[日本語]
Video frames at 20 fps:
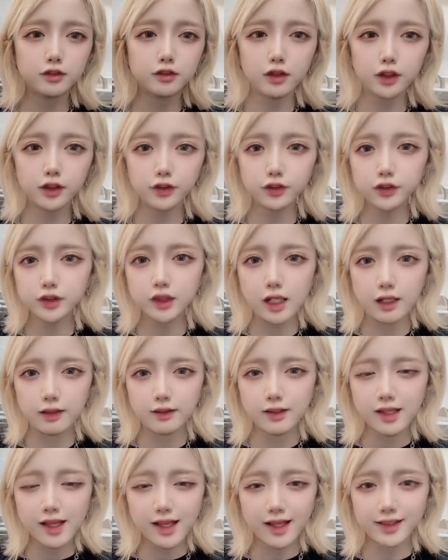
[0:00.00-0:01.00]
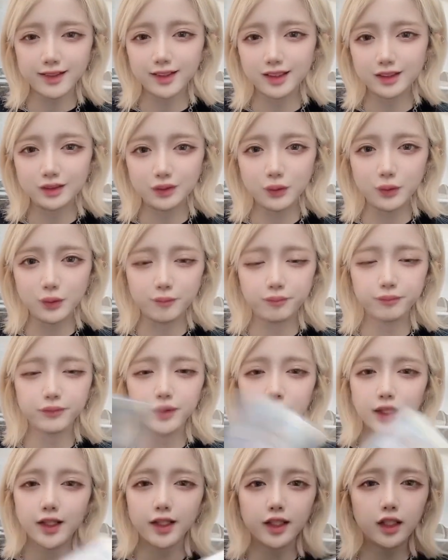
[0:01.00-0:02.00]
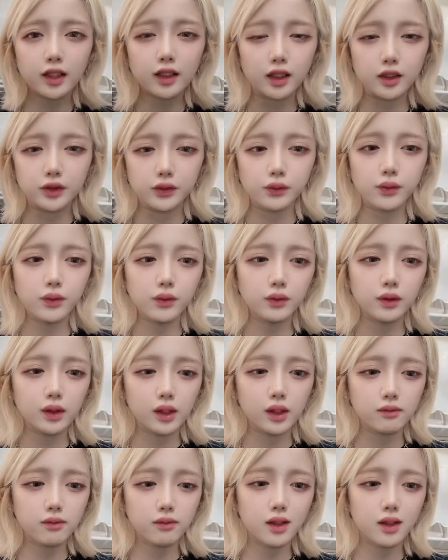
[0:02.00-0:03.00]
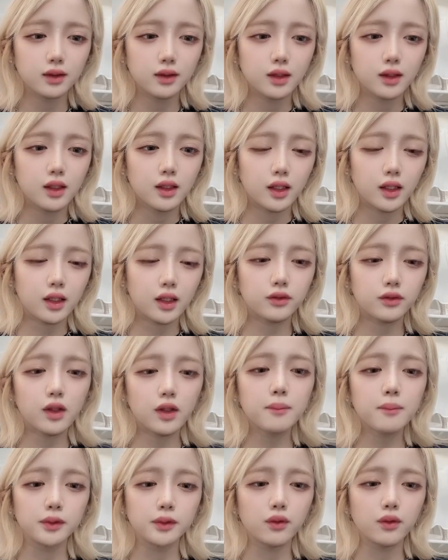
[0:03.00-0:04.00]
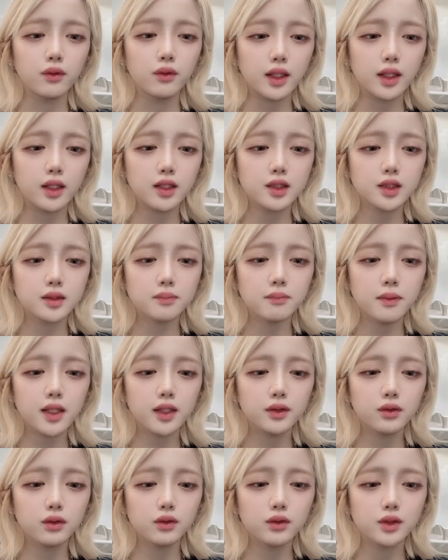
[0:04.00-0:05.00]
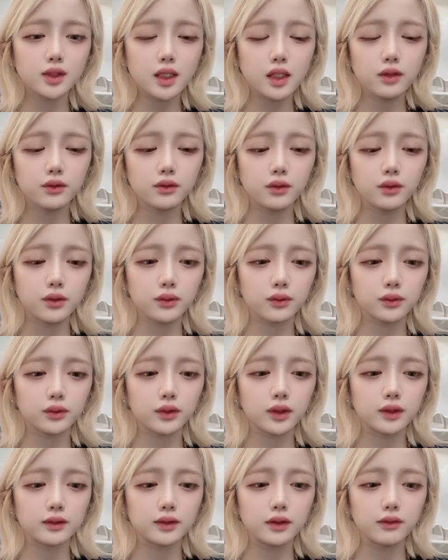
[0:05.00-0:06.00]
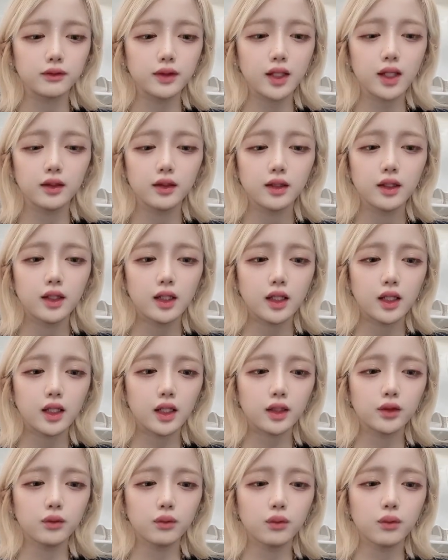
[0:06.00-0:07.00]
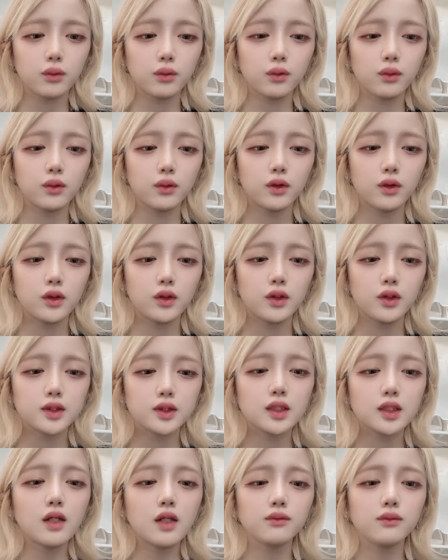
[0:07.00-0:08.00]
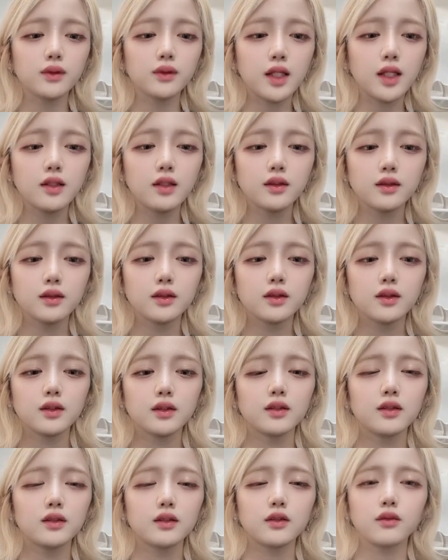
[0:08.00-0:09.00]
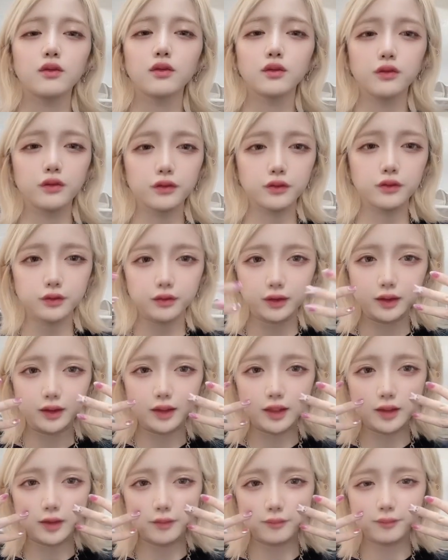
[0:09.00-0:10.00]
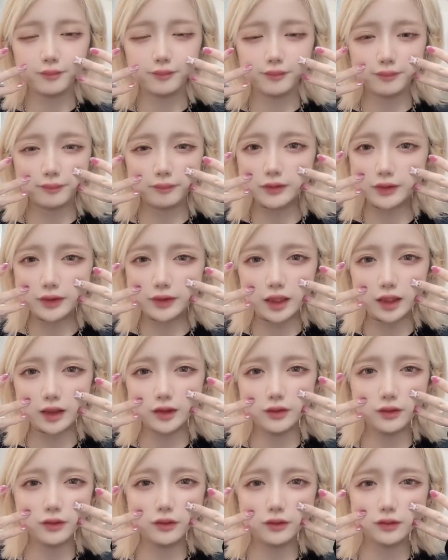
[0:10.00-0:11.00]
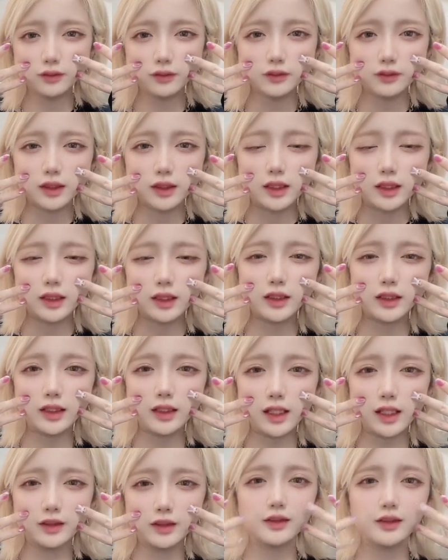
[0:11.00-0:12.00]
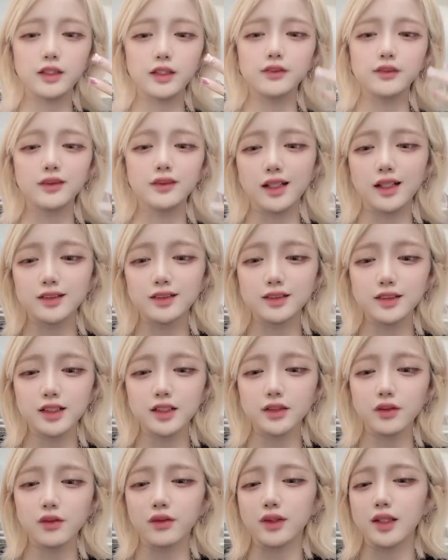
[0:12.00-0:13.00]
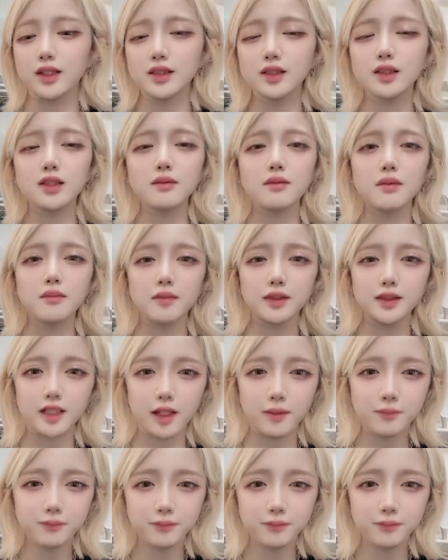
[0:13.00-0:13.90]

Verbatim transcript: は、ひょうちゃん、ありがとう。はい、えっ、ー、と、今回は、えー、トランプの、えスペードの3ということだったので、えっ、と、3をね、この、こうやって、うさぎのひげっていう感じで表現してみました。